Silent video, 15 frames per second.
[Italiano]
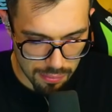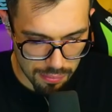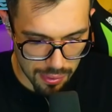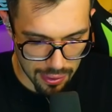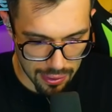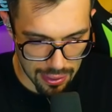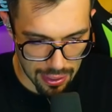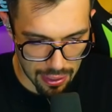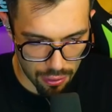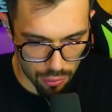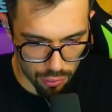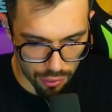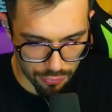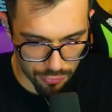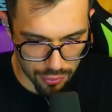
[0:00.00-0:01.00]
perché
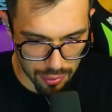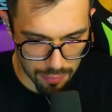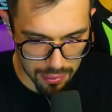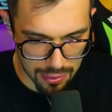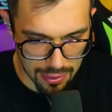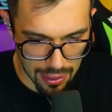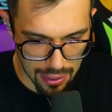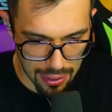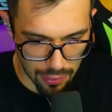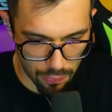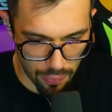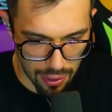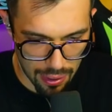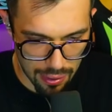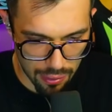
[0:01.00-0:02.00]
l'oro è fondamentale
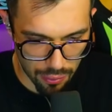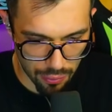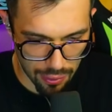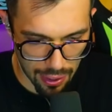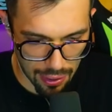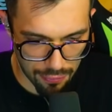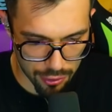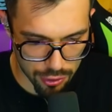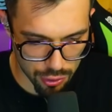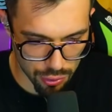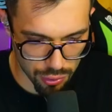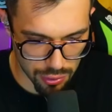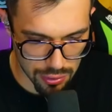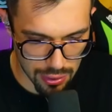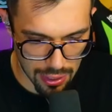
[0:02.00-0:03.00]
qua, ok, faccio
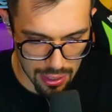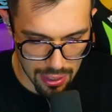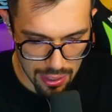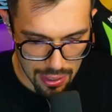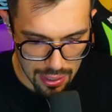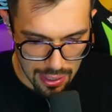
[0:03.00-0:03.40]
così.